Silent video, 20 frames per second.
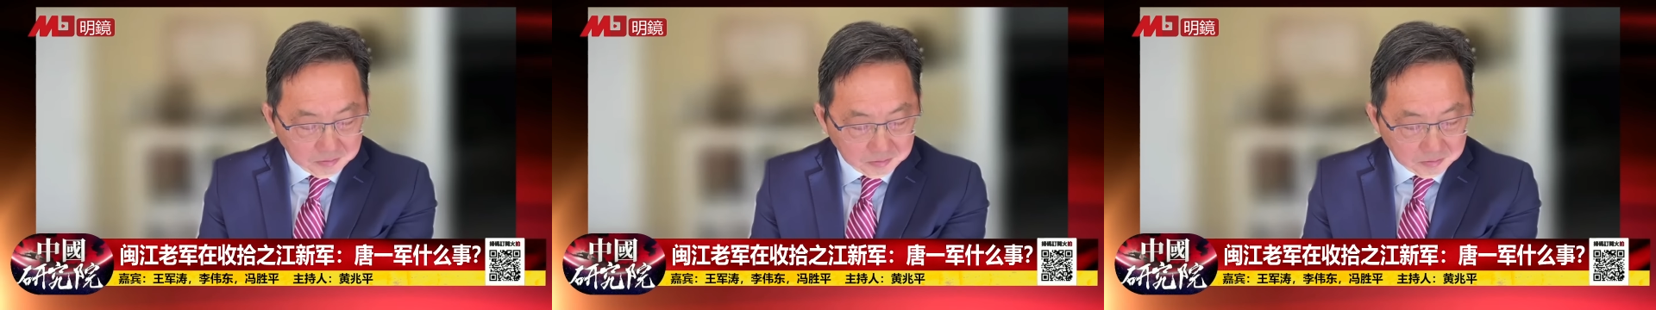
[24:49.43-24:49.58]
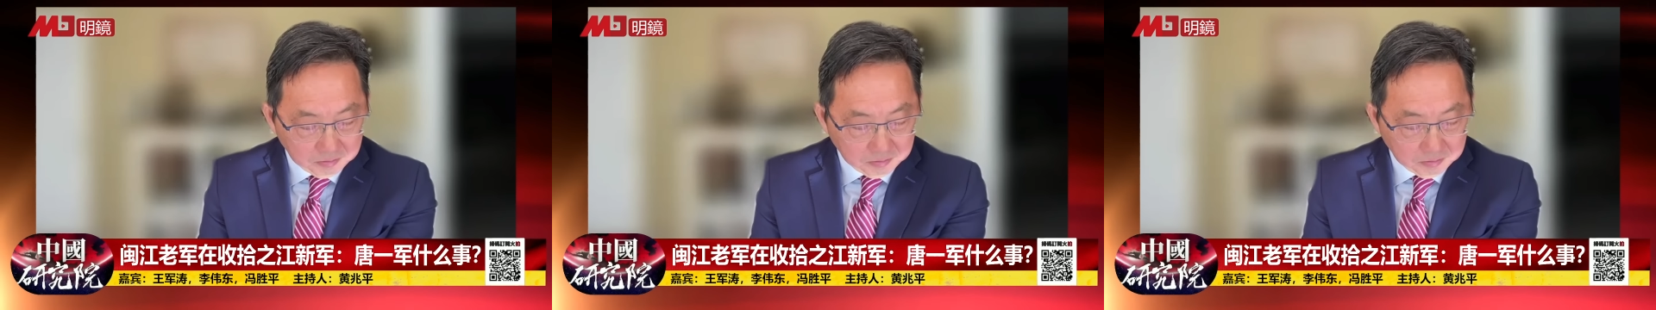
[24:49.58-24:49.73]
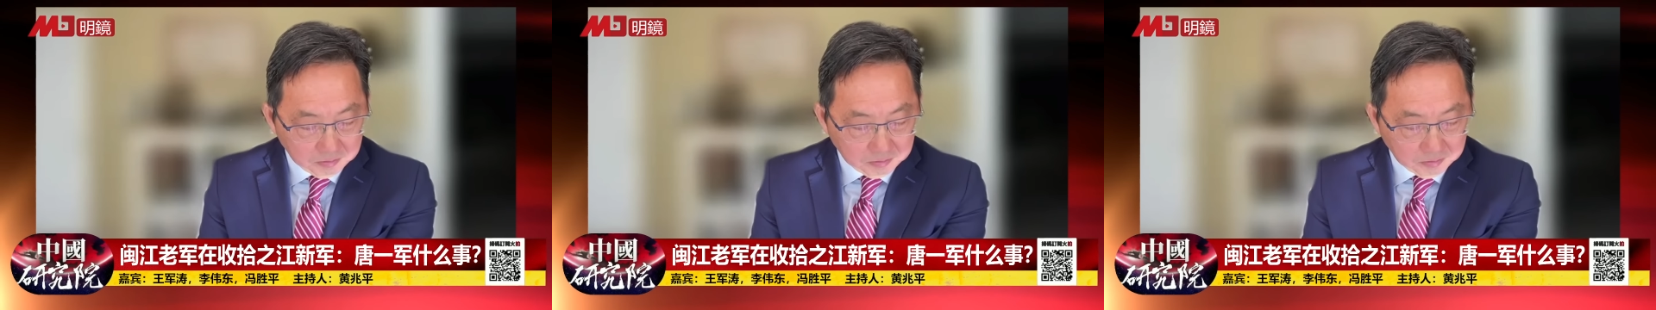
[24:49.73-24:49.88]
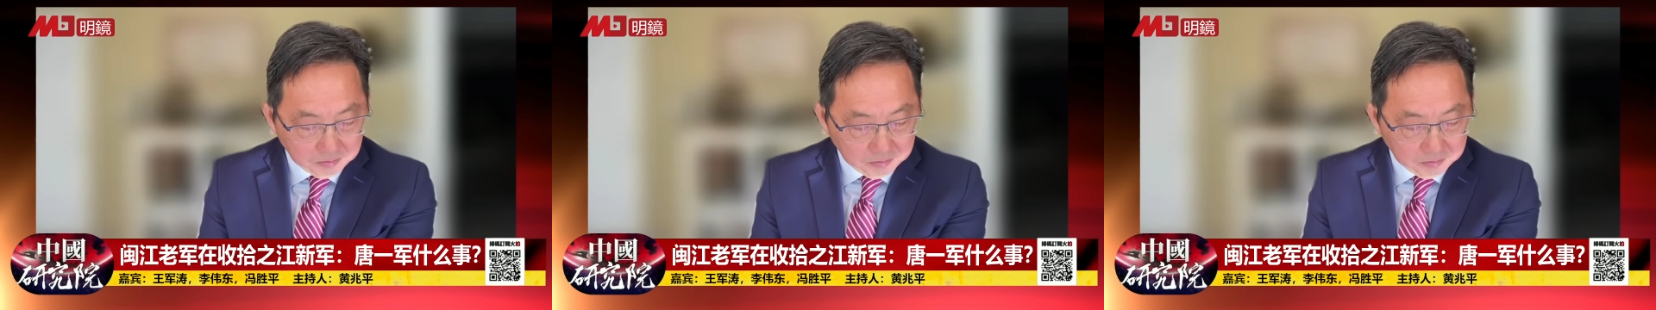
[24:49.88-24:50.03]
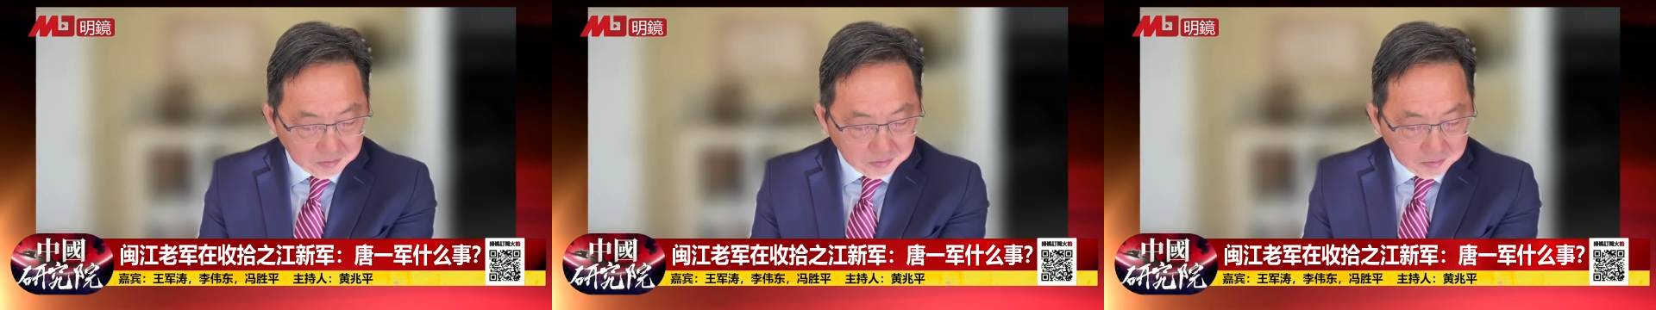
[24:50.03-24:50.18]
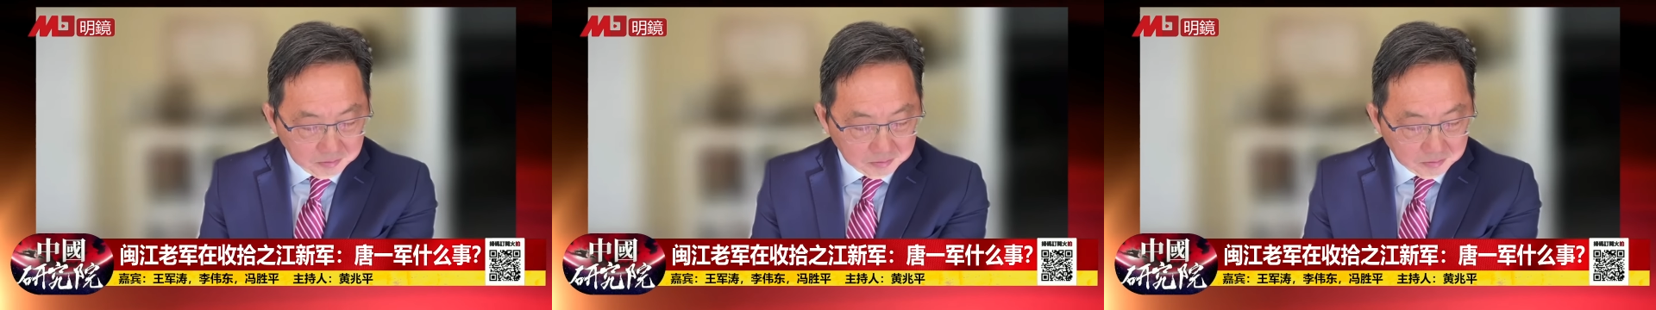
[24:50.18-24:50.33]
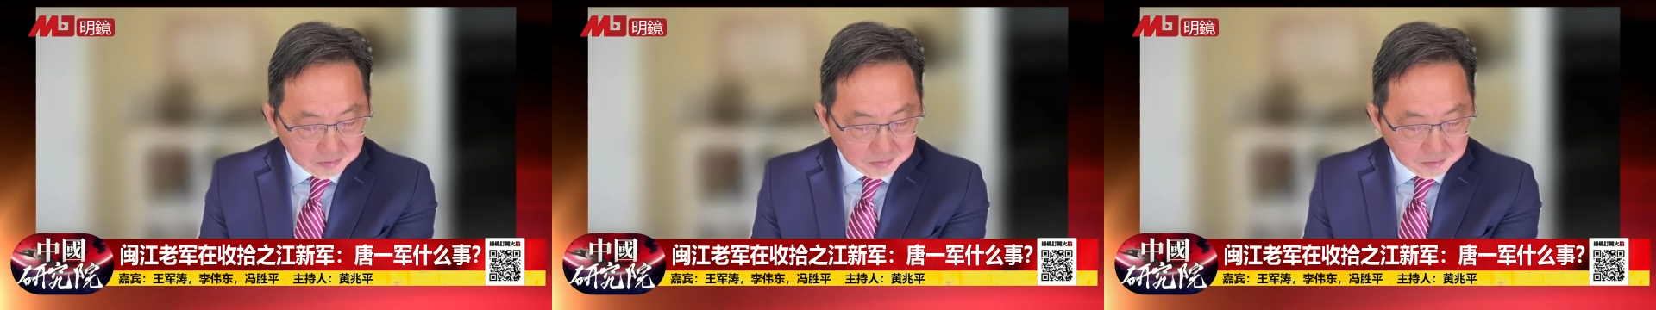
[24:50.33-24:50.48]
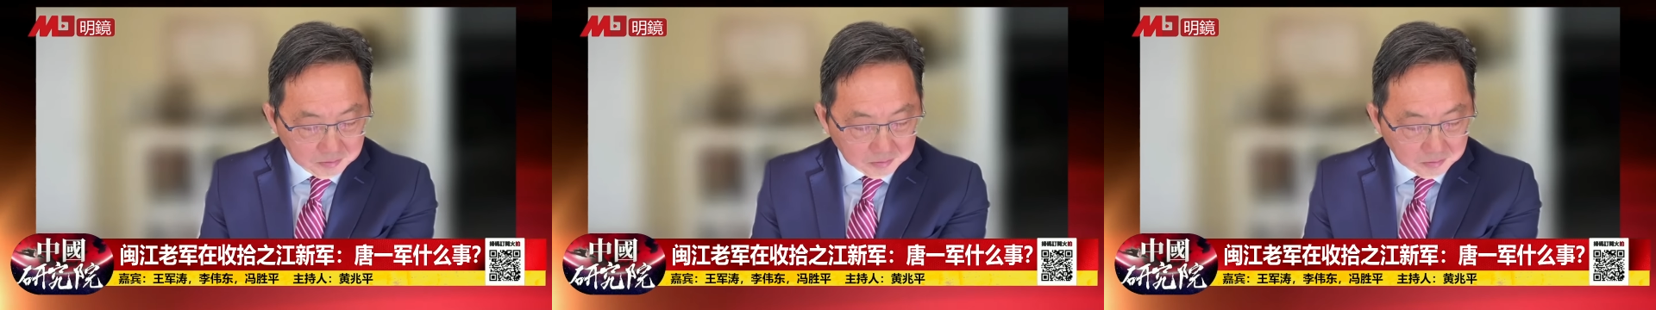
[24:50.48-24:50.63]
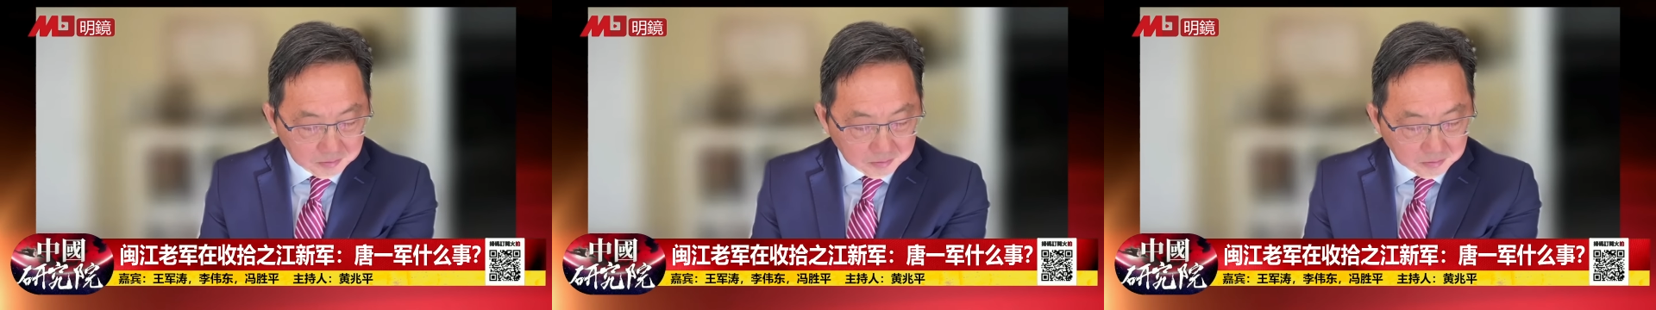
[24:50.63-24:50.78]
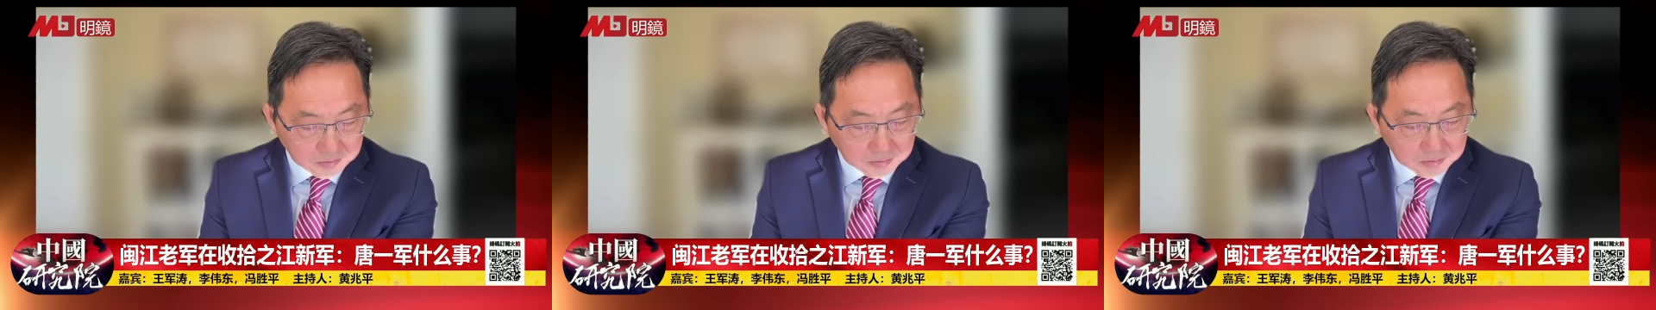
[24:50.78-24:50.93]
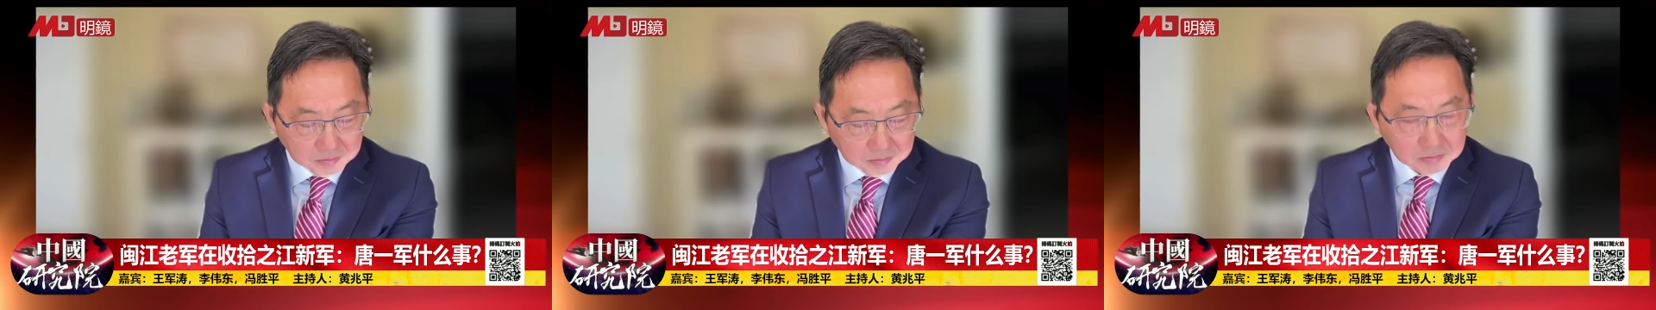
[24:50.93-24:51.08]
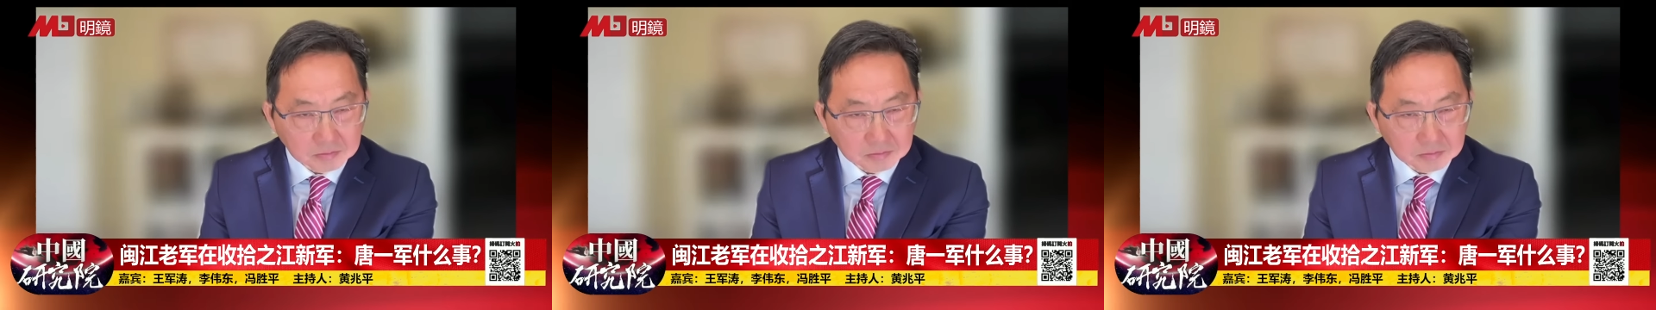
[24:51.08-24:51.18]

候呢，是